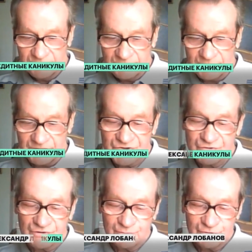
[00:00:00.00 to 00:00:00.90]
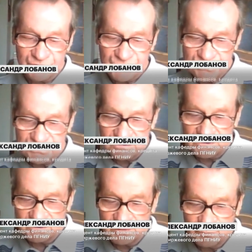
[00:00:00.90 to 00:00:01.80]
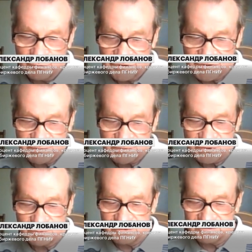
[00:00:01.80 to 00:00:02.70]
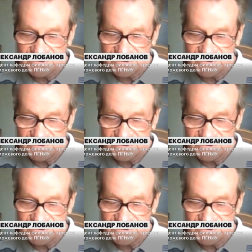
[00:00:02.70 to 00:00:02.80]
количество работающего, работоспособного